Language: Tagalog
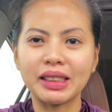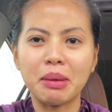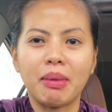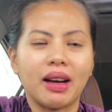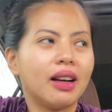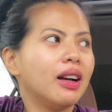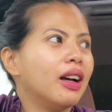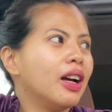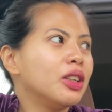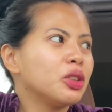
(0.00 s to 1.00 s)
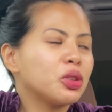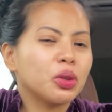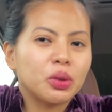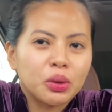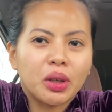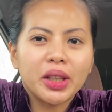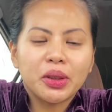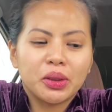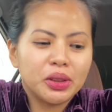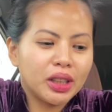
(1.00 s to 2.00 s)
ba diba? So,
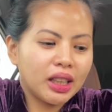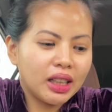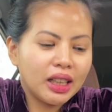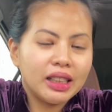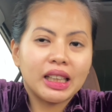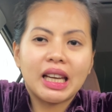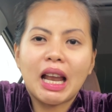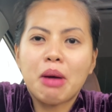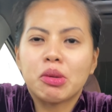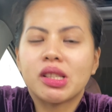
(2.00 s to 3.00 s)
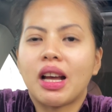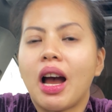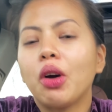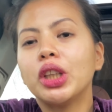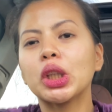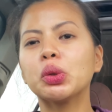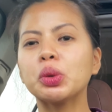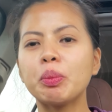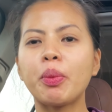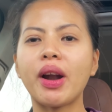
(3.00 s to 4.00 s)
ayun. Naglilamos lang ako.
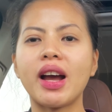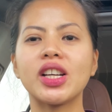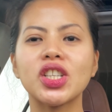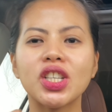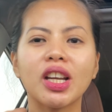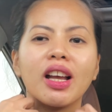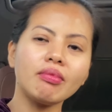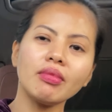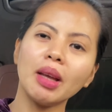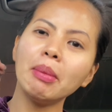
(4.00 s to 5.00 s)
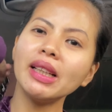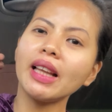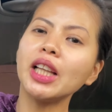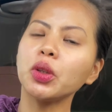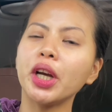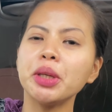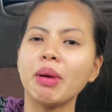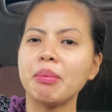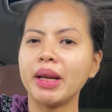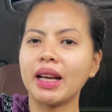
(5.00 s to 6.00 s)
Nag-toothbrush. Balitaan ko kayo
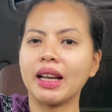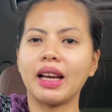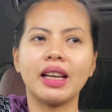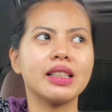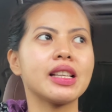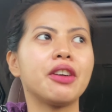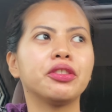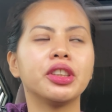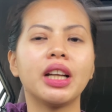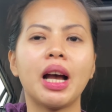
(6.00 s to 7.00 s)
mamaya, guys, after ng